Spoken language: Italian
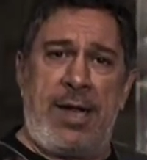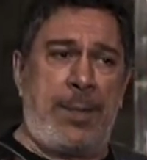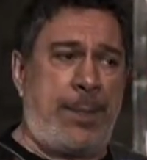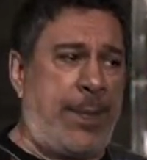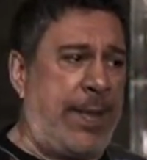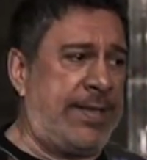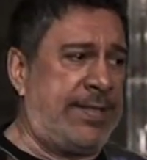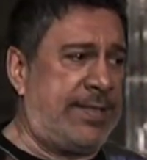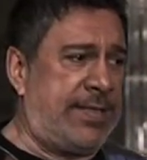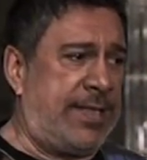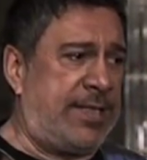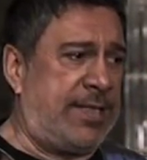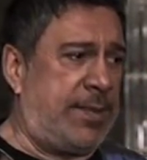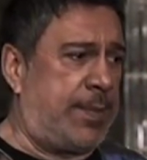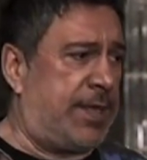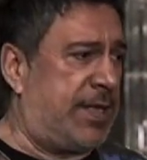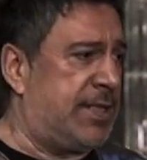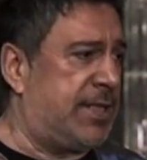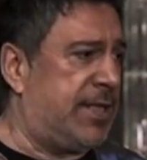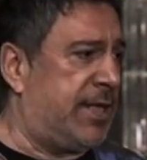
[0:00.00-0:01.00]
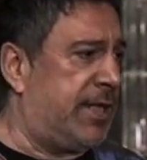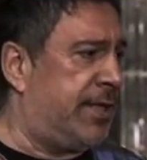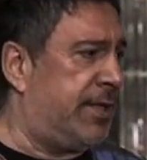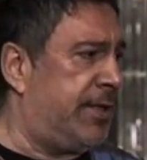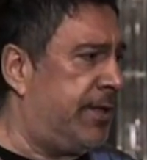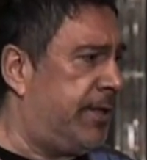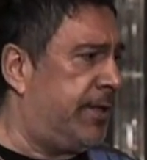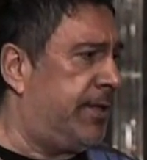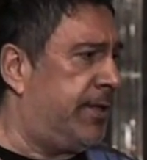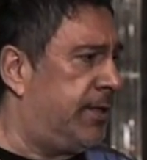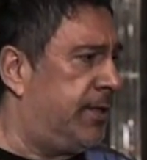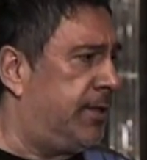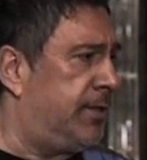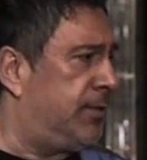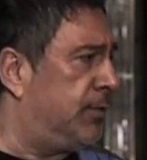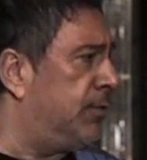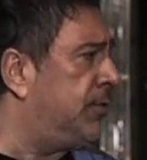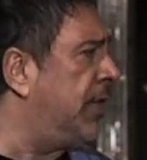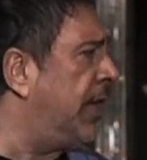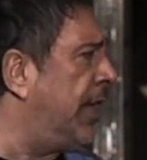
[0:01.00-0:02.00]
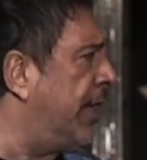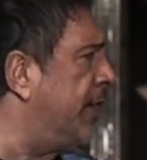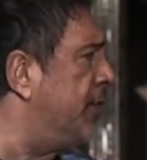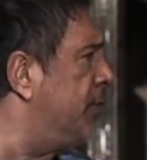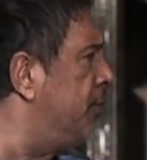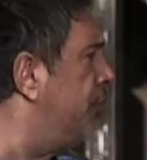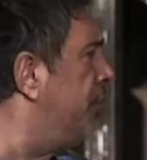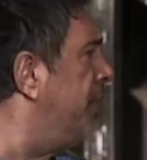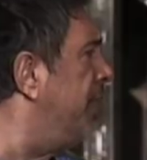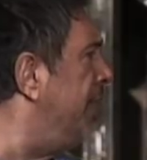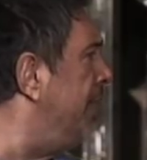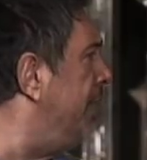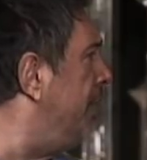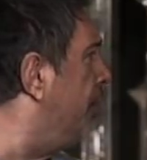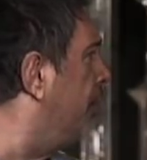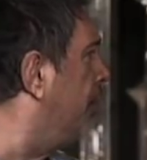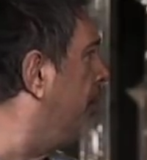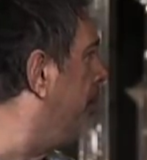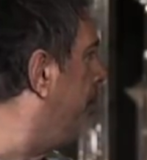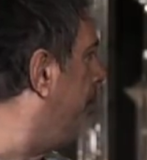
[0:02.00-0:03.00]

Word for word: La peste si prese tutta la regione Ilio